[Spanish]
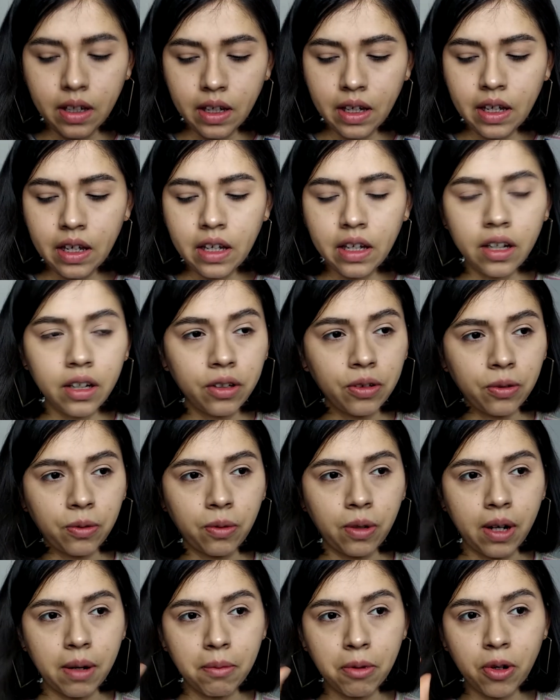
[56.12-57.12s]
y con
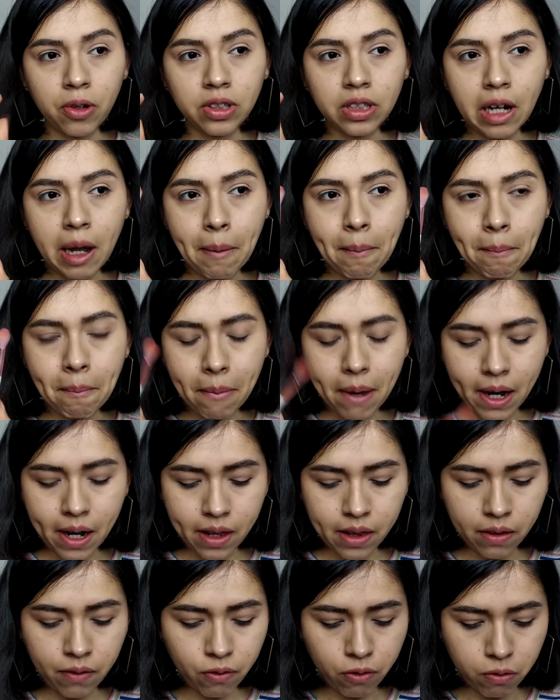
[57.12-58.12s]
una brocha
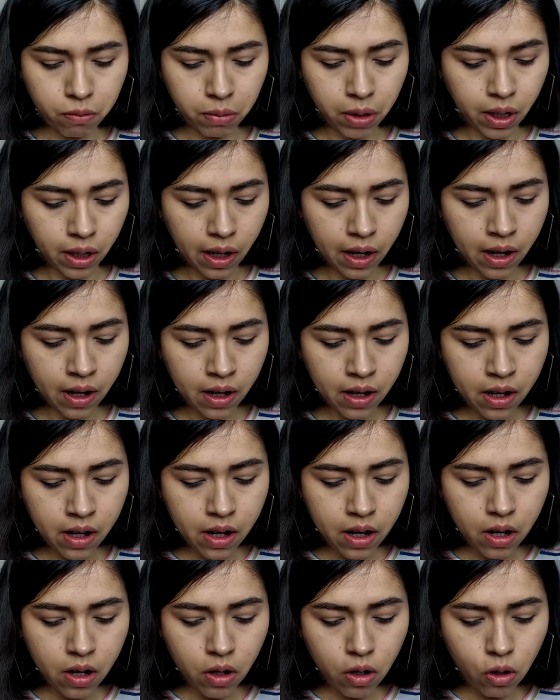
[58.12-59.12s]
para difuminar
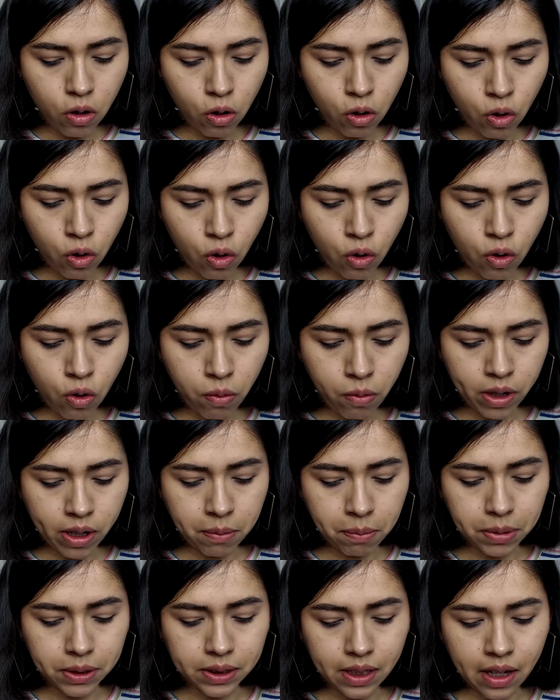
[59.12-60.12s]
lo voy a
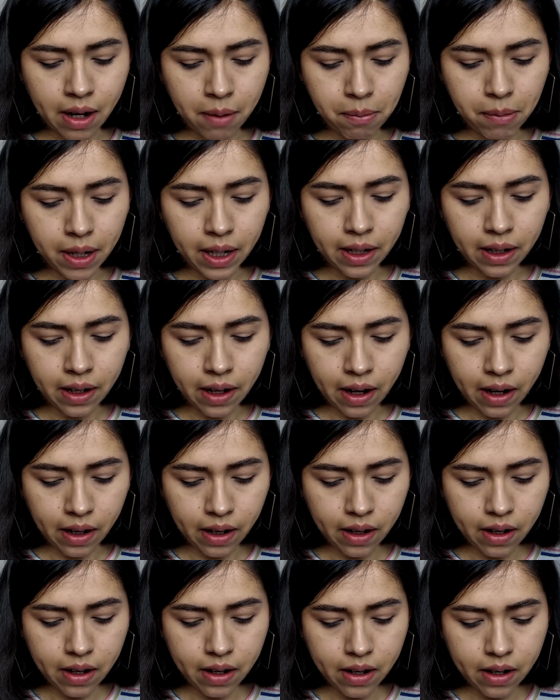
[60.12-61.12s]
empezar a aplicar
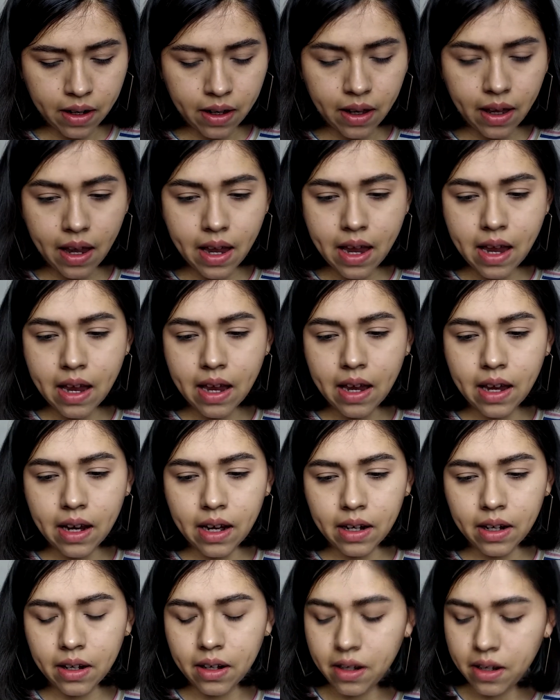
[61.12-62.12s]

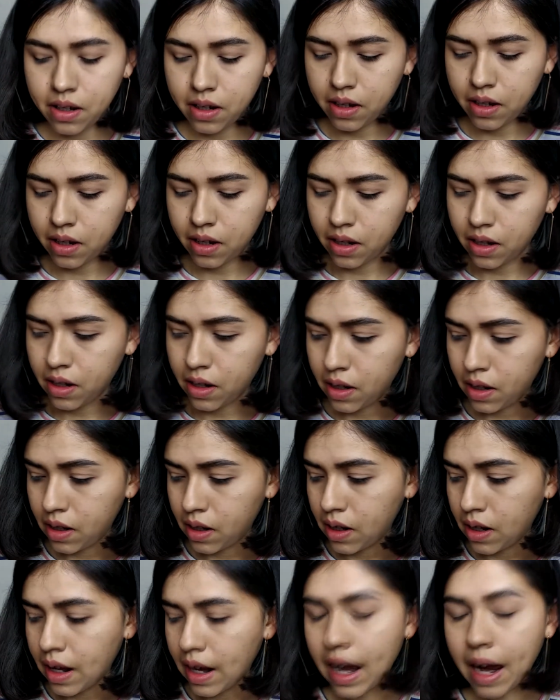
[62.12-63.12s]
en
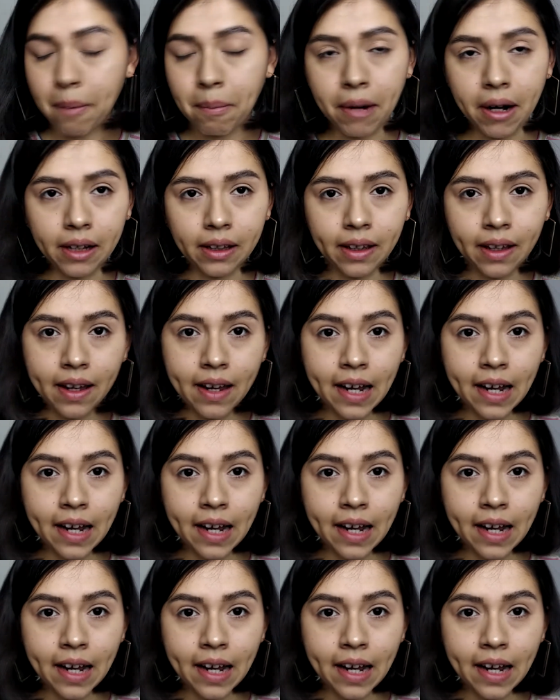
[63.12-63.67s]
la parte